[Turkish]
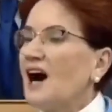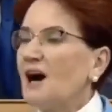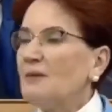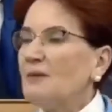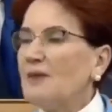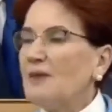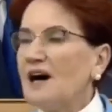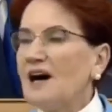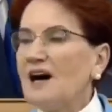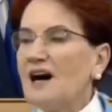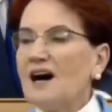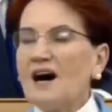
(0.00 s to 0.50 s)

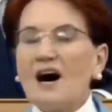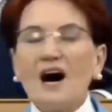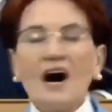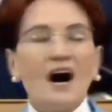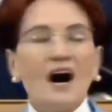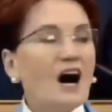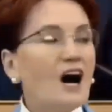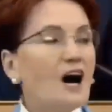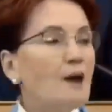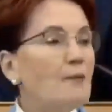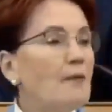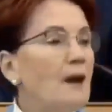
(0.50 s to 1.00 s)
ama
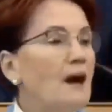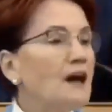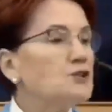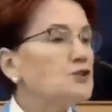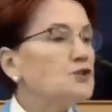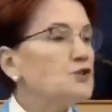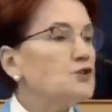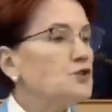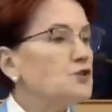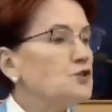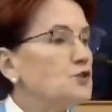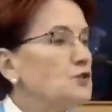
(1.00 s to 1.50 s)
ahmak
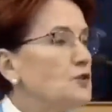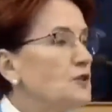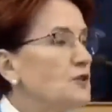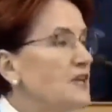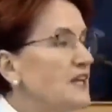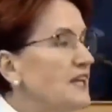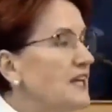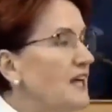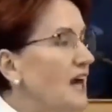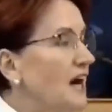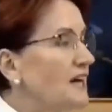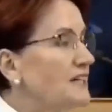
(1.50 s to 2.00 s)
sözünü
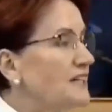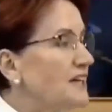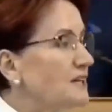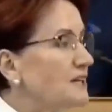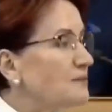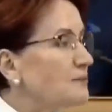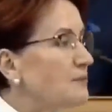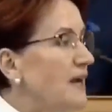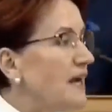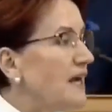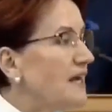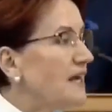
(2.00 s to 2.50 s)
iade
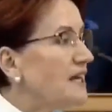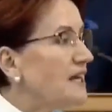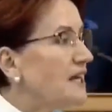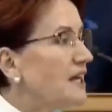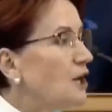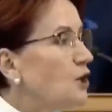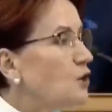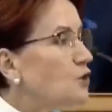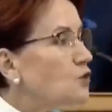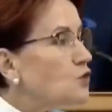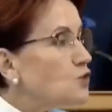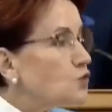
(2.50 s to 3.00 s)
etmek
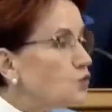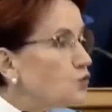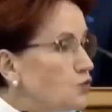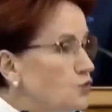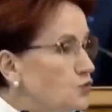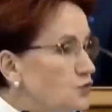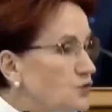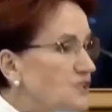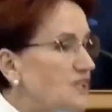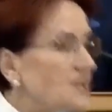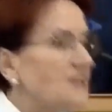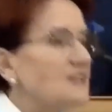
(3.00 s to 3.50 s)

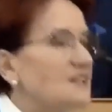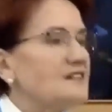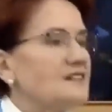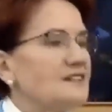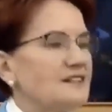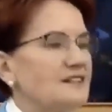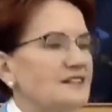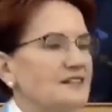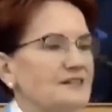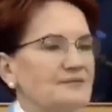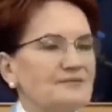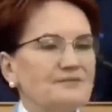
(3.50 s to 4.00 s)
suç
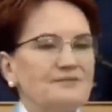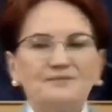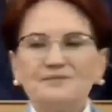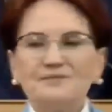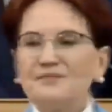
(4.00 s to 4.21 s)
sayıldı.